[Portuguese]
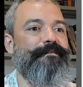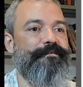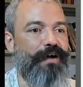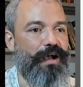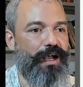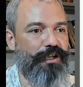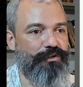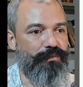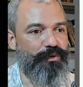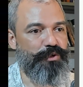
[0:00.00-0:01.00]
Passo
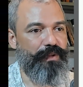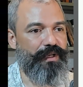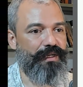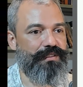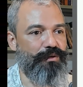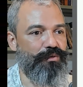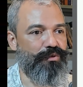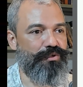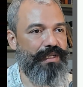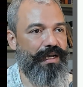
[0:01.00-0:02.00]
a multiplicação
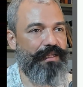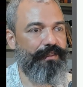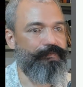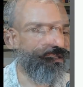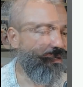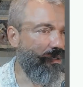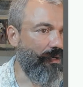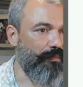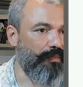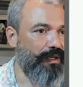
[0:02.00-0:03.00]
cruzada.
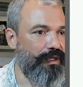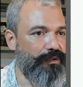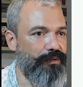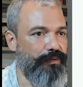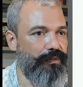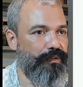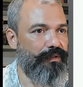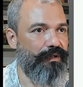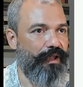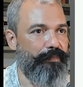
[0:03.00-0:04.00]
Lembrando,
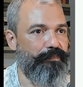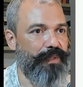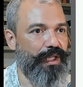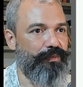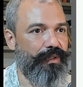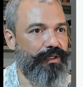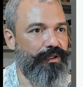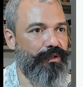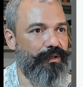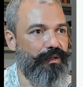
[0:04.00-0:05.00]
repito
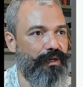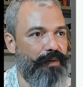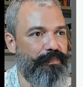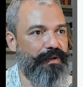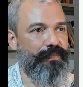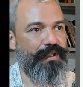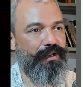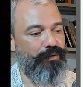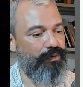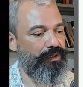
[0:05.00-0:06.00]
aqui, ó, a primeira
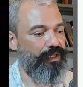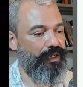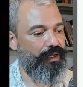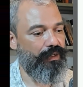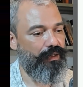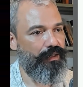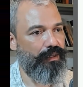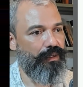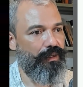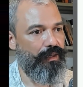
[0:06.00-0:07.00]
coordenada
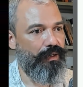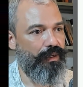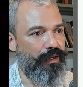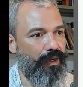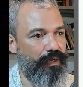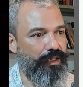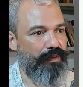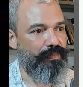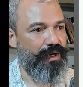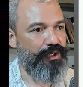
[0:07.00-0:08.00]
aqui
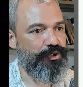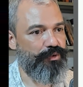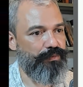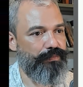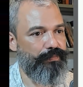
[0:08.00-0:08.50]
embaixo,